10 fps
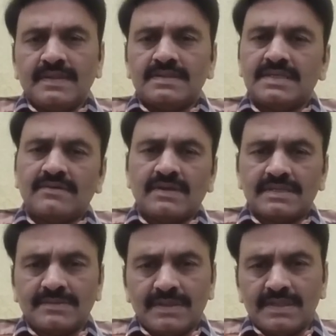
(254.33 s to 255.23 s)
సరే వాళ్ళ
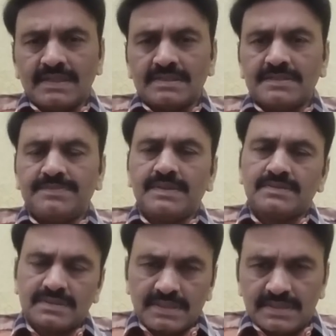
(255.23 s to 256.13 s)
సమాధానం చెప్పారు
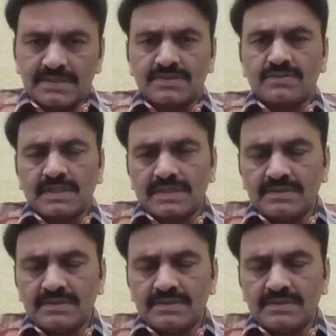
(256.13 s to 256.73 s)
స్టే తెచ్చుకున్నారు